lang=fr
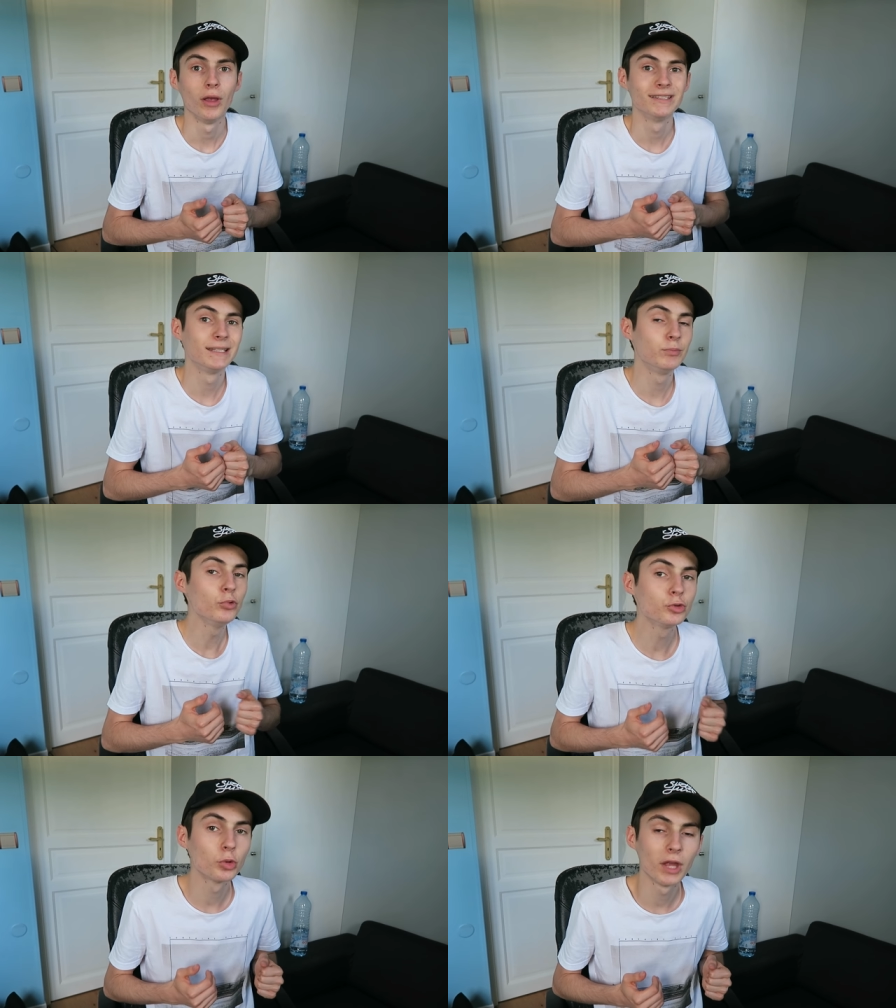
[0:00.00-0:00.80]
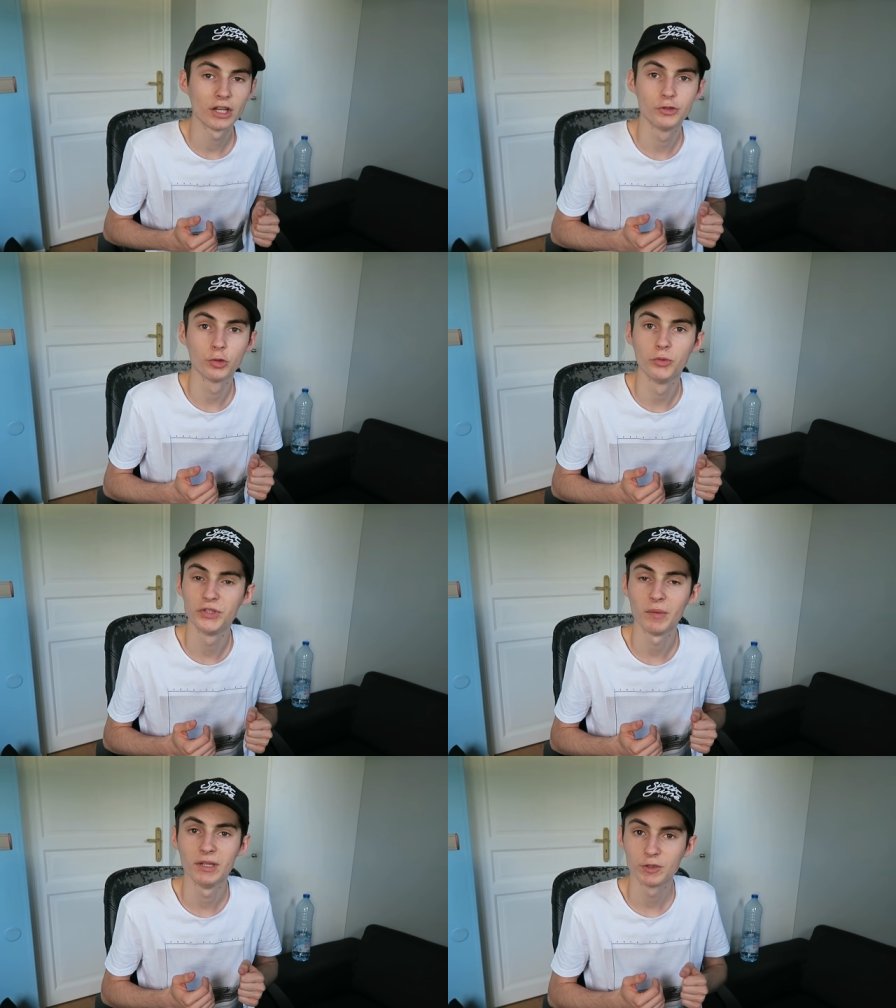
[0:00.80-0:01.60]
c'est plus de son âge de
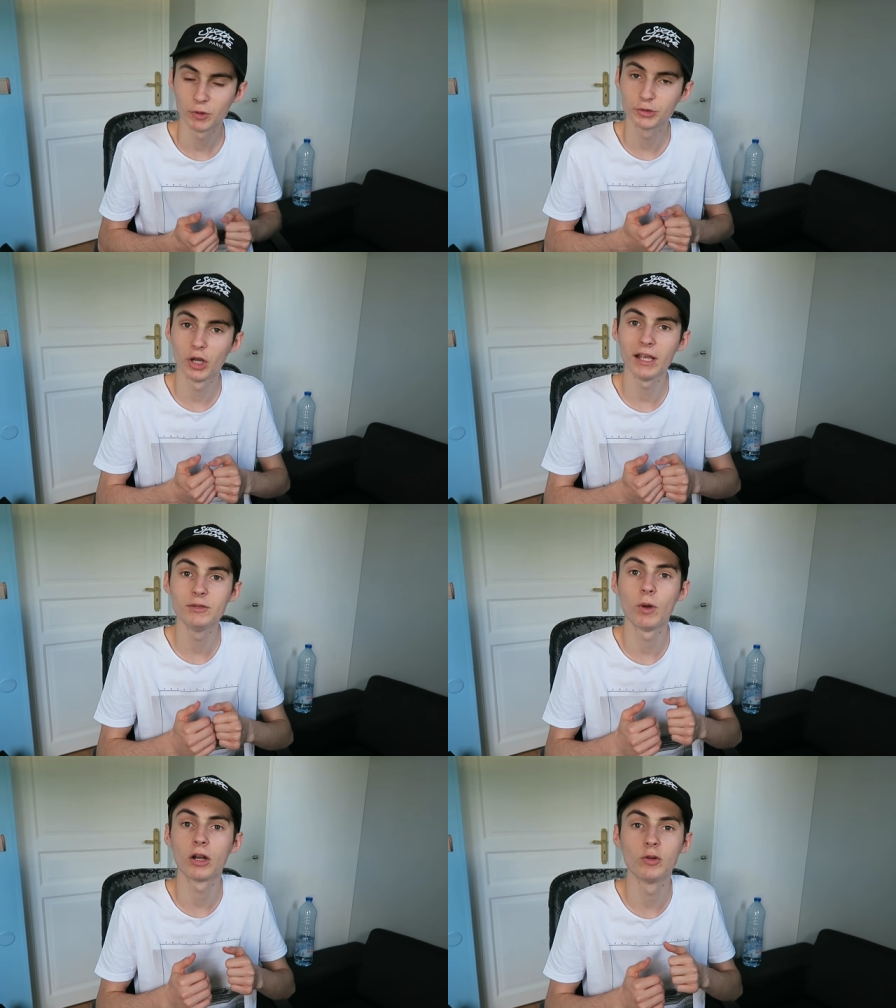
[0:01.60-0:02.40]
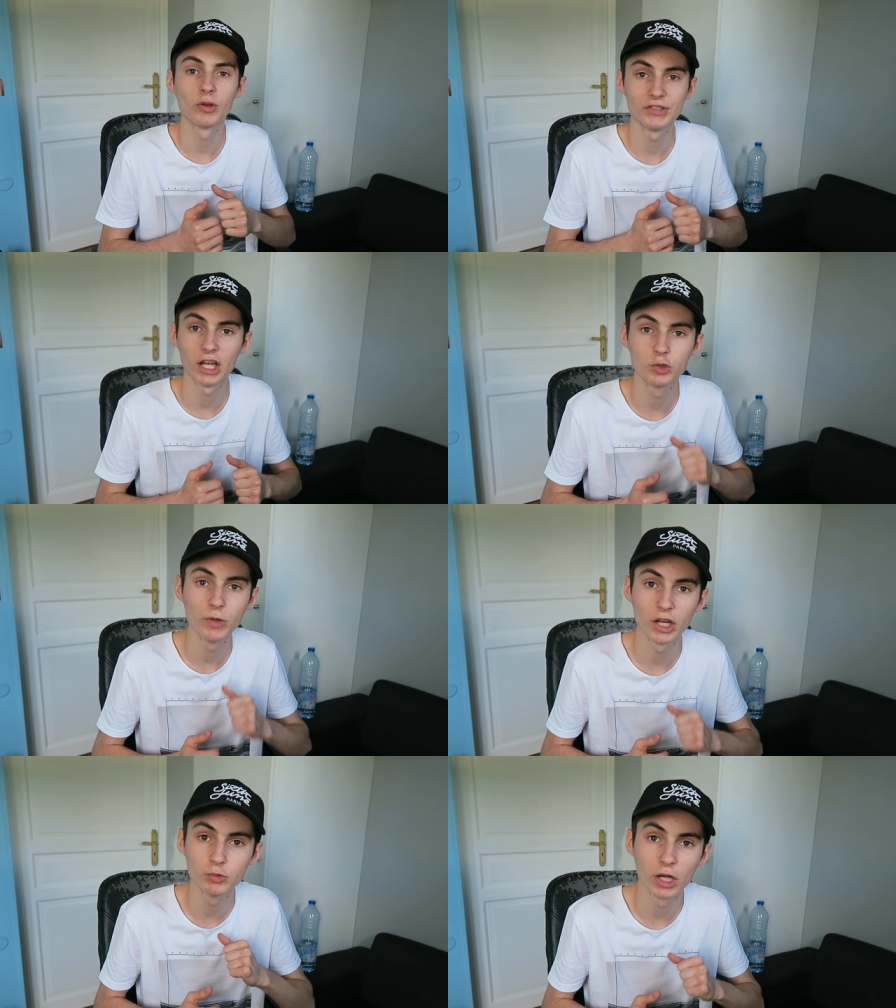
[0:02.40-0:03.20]
confirmer. Je pense que là, il doit commencer à
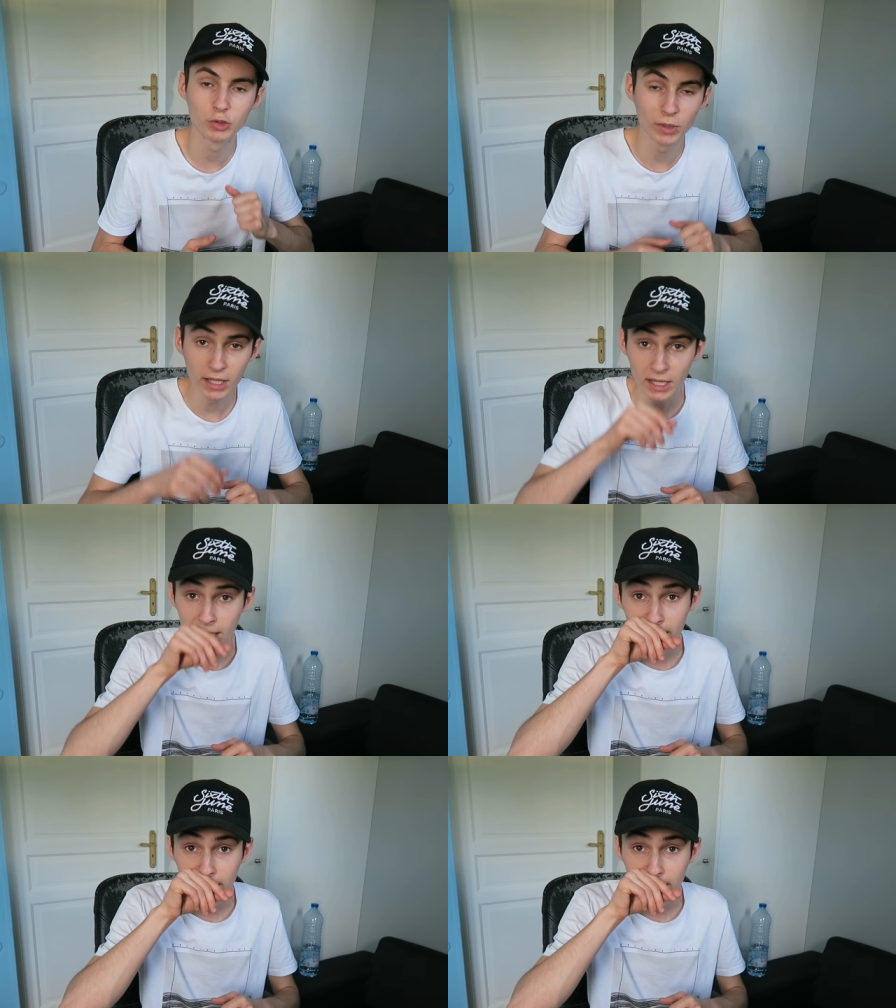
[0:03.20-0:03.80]
jouer, à jouer, à jouer.